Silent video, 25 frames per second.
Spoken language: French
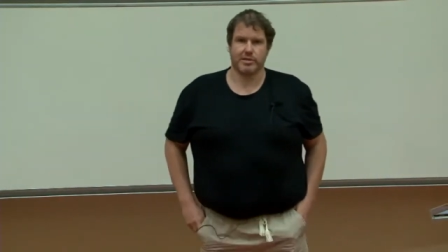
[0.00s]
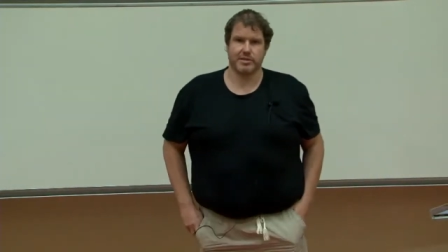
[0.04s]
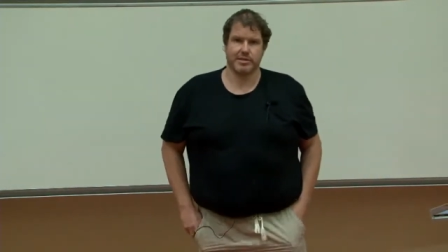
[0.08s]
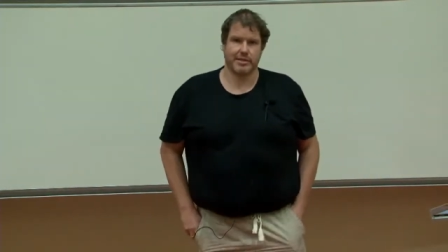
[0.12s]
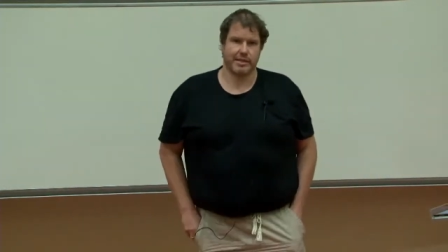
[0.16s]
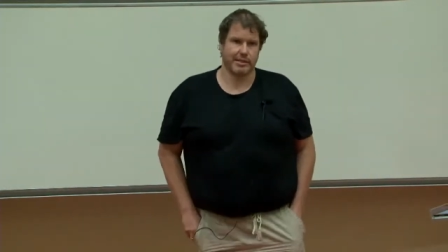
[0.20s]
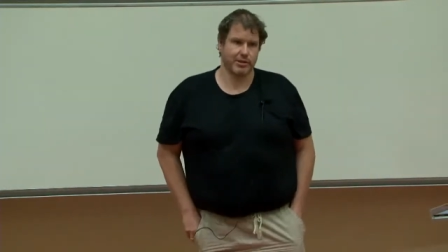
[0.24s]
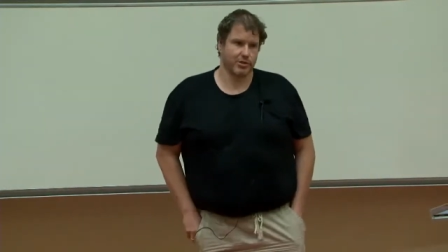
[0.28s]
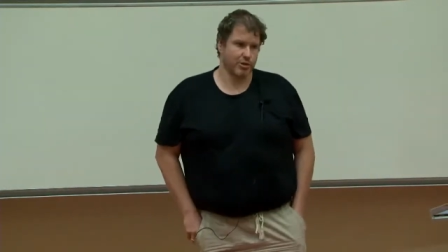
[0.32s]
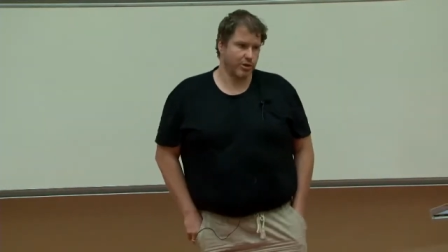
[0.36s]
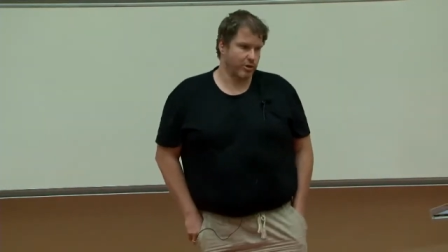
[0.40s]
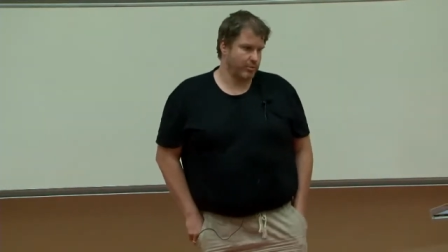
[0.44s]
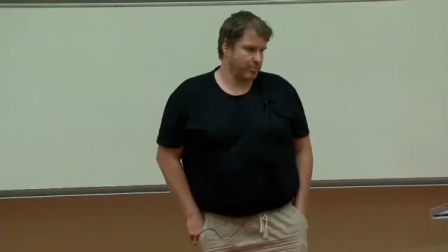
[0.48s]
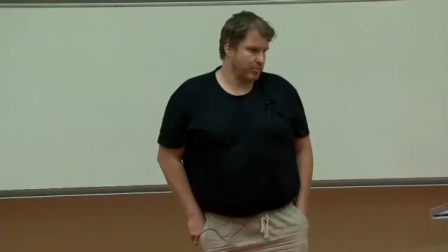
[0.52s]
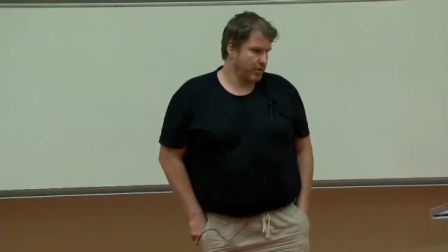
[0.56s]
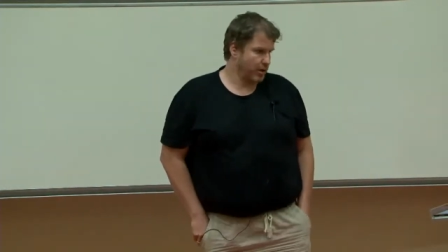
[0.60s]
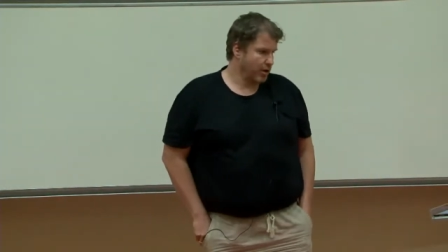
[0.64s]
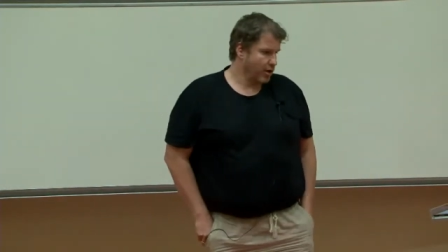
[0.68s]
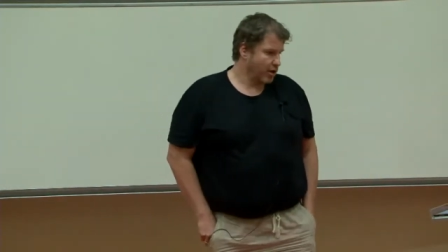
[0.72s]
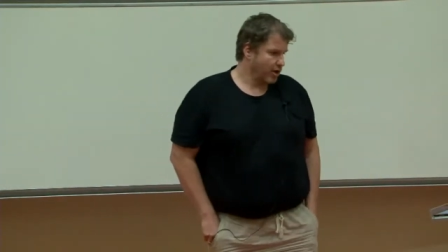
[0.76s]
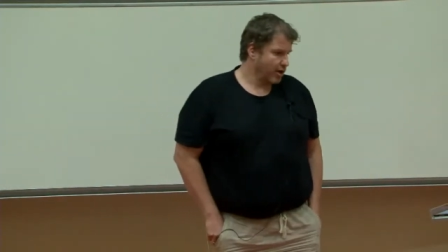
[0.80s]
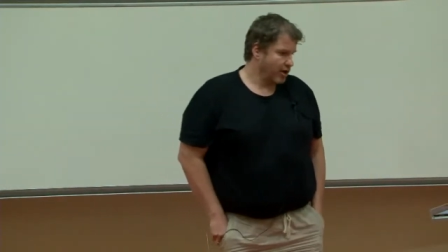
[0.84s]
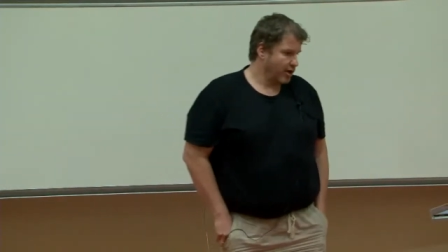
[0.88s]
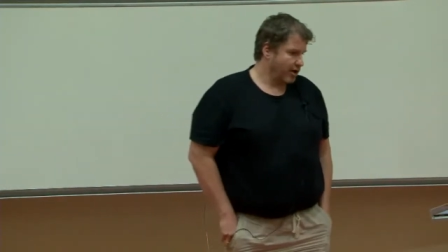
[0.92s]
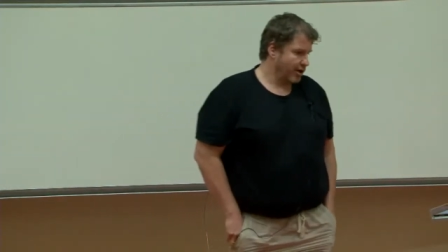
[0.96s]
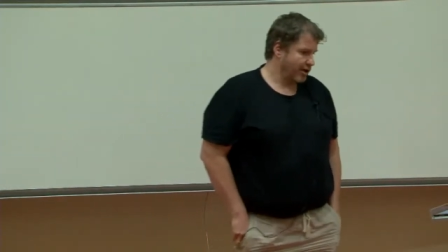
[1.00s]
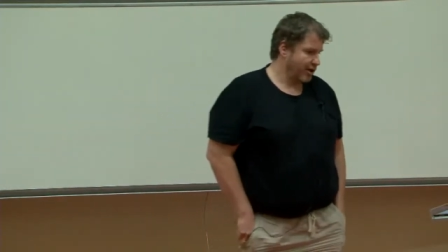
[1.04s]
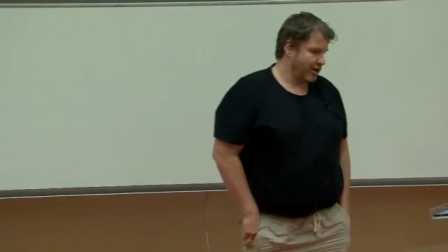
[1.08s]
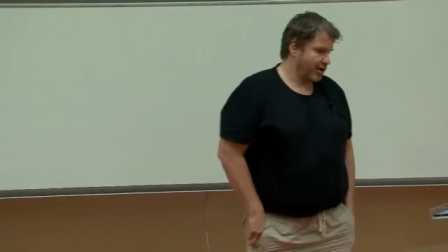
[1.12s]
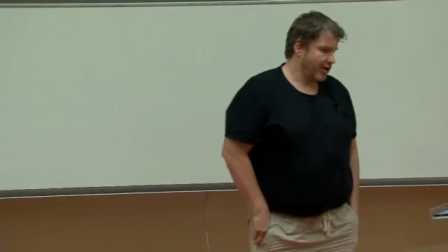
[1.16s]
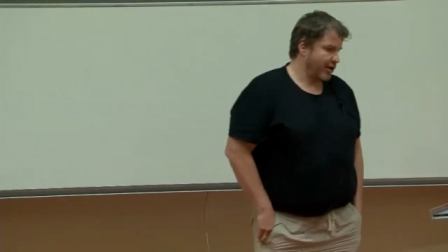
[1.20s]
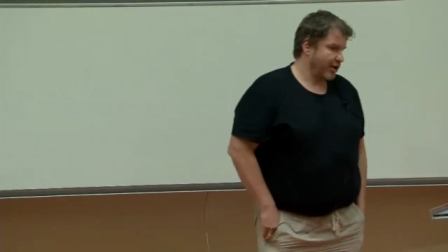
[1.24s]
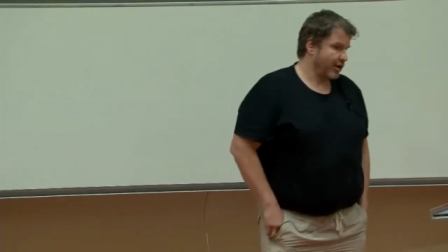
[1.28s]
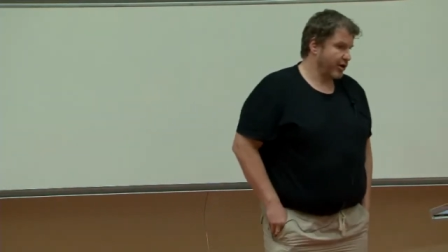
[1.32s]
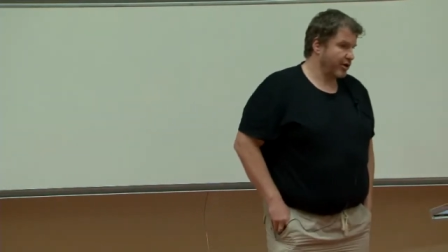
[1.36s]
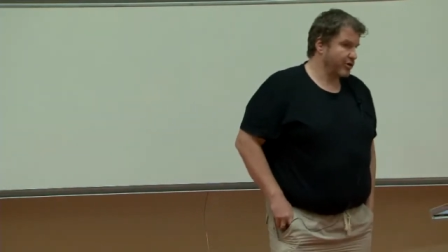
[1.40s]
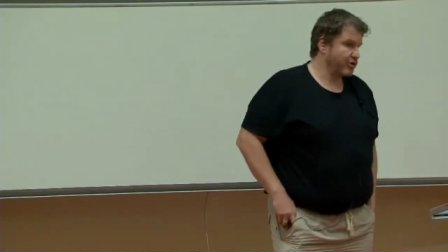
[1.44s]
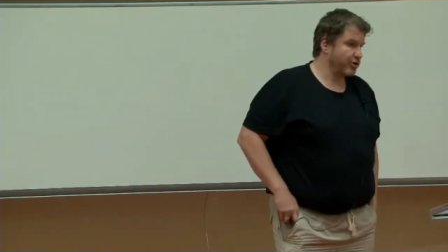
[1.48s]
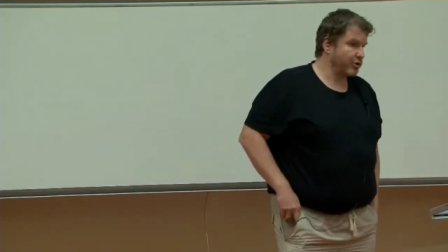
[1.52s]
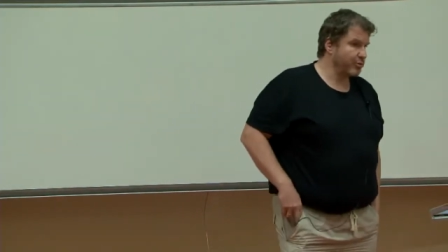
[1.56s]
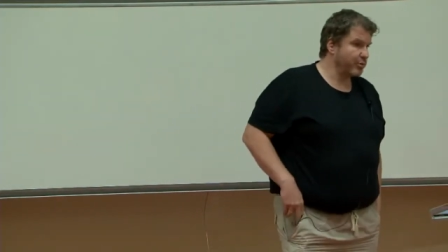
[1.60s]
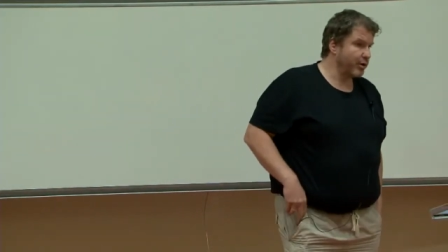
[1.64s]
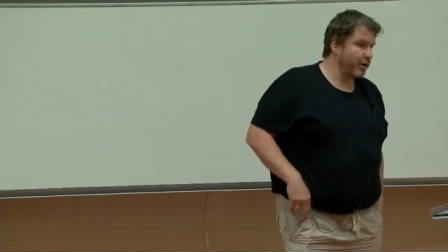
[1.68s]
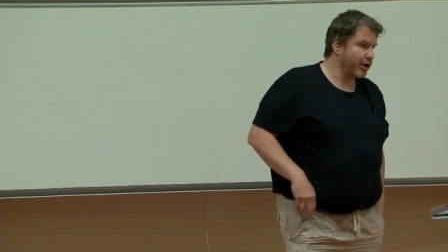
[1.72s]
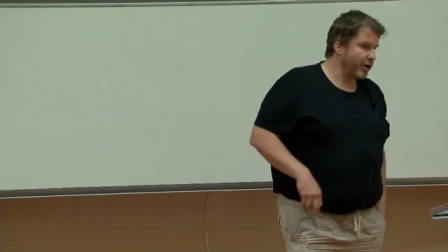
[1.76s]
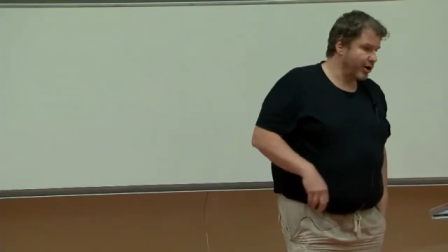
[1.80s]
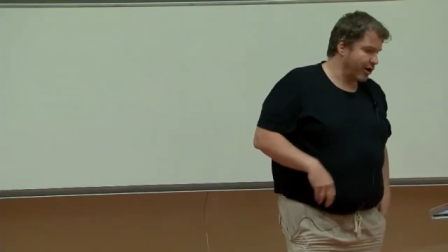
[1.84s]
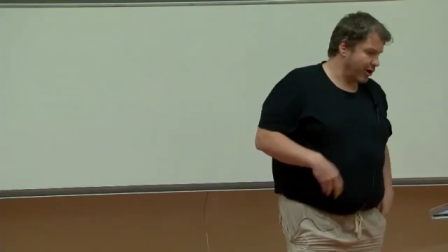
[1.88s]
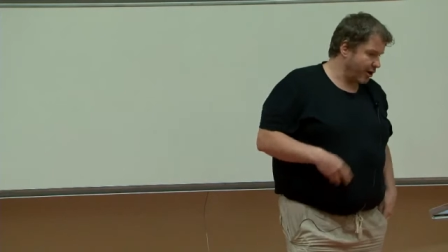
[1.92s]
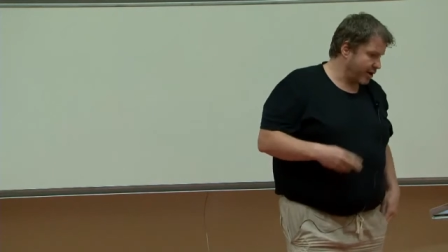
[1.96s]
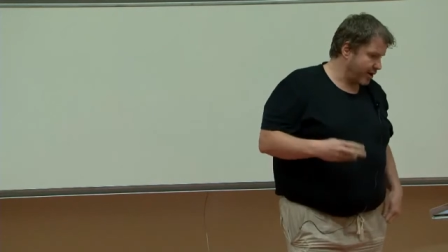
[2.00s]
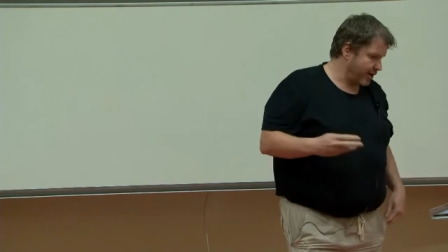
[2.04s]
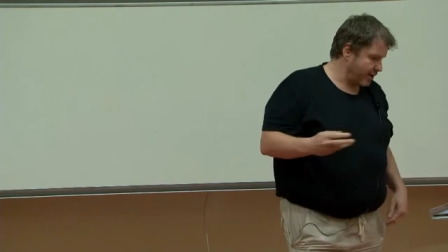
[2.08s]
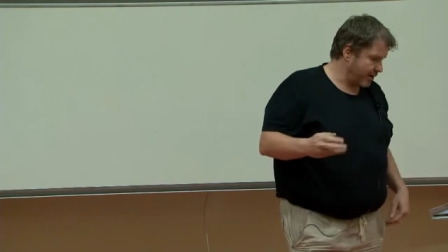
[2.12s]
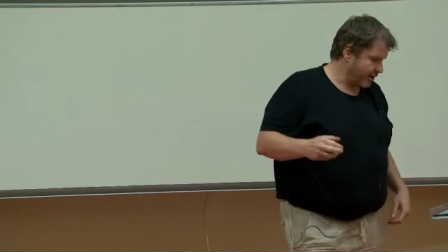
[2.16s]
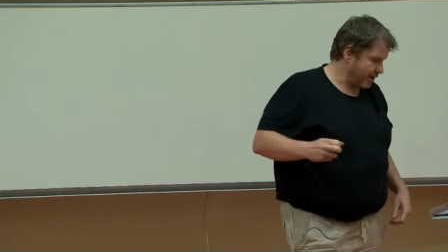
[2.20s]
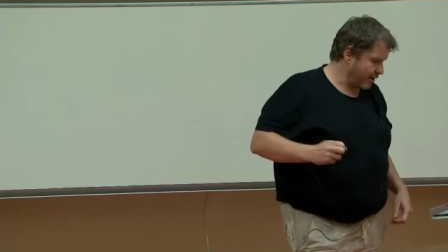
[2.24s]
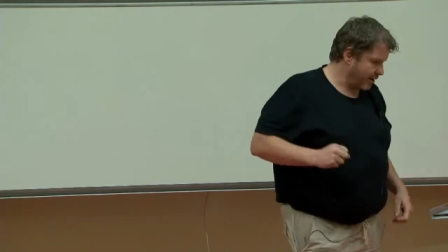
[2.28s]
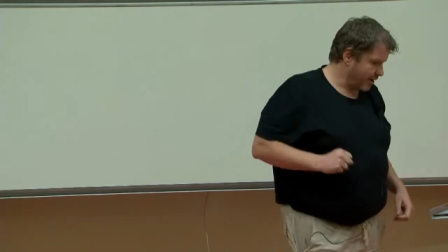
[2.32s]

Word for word: exemples euh, de bord.